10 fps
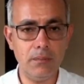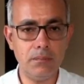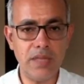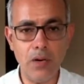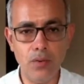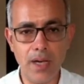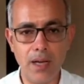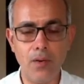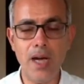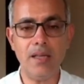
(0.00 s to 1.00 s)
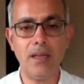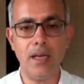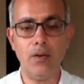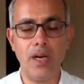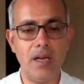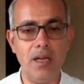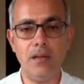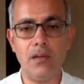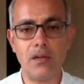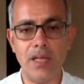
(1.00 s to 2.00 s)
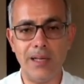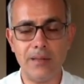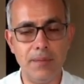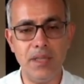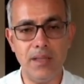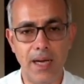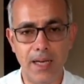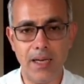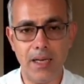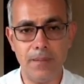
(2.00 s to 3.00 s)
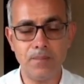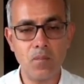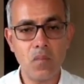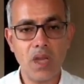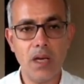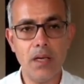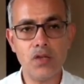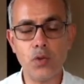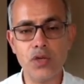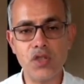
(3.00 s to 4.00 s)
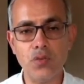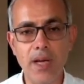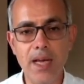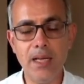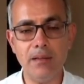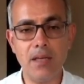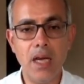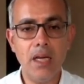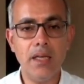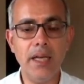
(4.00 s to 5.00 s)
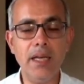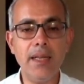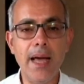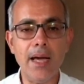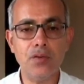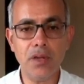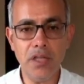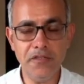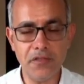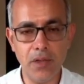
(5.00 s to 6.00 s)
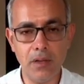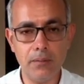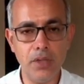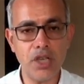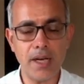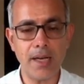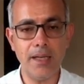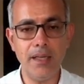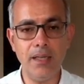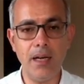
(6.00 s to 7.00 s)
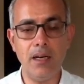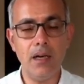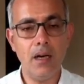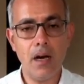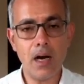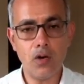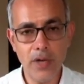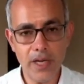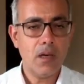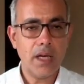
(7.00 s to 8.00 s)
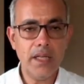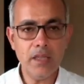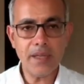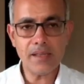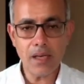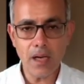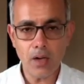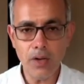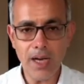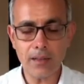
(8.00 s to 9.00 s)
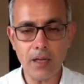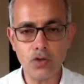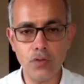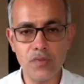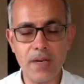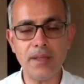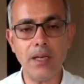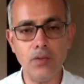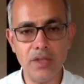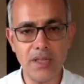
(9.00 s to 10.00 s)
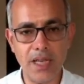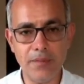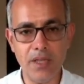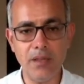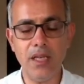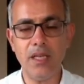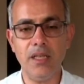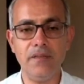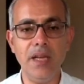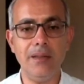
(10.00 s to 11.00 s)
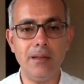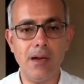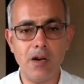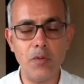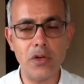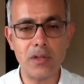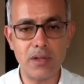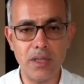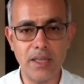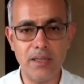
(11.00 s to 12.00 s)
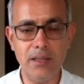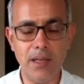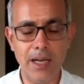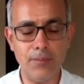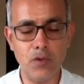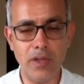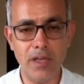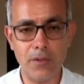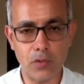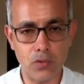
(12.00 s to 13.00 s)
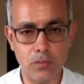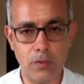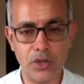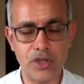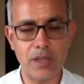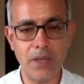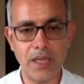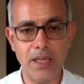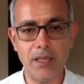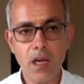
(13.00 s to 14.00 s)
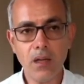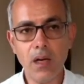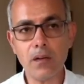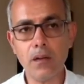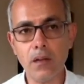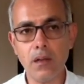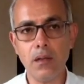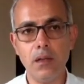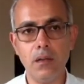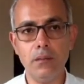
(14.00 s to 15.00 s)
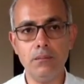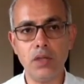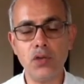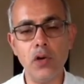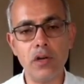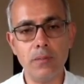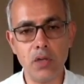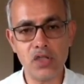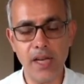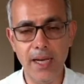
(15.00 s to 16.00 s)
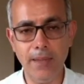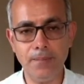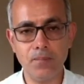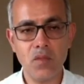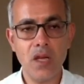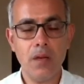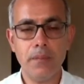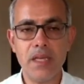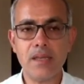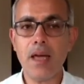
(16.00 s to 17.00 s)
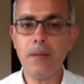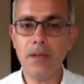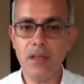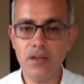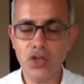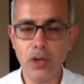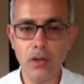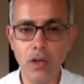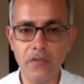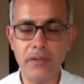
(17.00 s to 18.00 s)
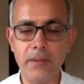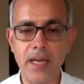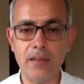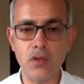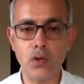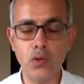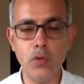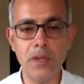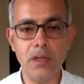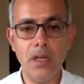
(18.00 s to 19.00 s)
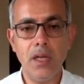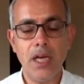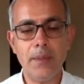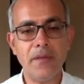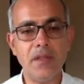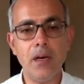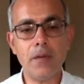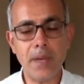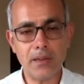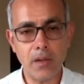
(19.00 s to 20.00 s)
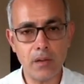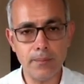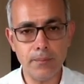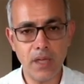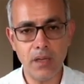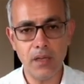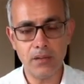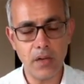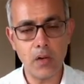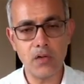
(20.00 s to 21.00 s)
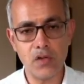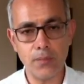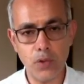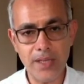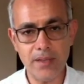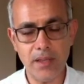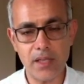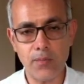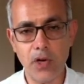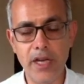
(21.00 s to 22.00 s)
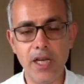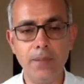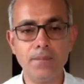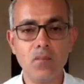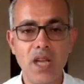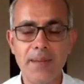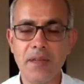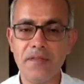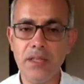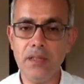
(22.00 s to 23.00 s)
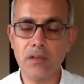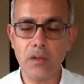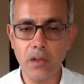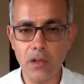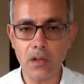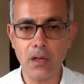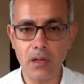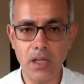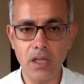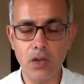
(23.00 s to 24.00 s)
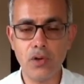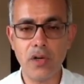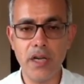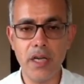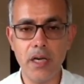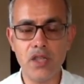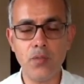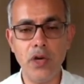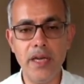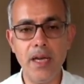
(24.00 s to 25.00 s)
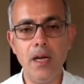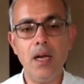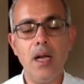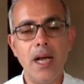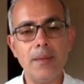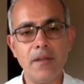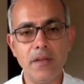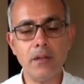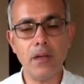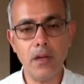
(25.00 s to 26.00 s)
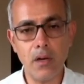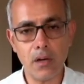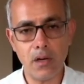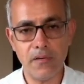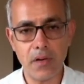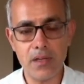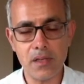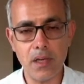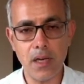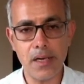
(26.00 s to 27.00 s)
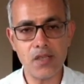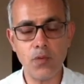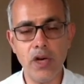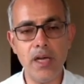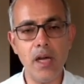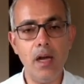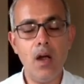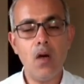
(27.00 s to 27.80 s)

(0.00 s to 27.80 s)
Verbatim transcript: دوله واحده ولا نقدر نعتمد على آه، سورس واحد لان ده هيضعفنا مش هيخلينا اقوياء خليني بس اقول لحضراتكم زي ما اتعودنا دايما احنا في عندنا اخبار جديده الحمد لله برضو مبشره بالخير النهارده مطار مرسى علم بيستقبل ان شاء الله في بدايه اكتوبر هيبقى فيه اربع طيران آه، طيارات بولندي اسبوعيه هيبقى فيه طياره آه، اوكرانيه اسبوعيه هيبقى فيه طياره فرنسيه اسبوعيه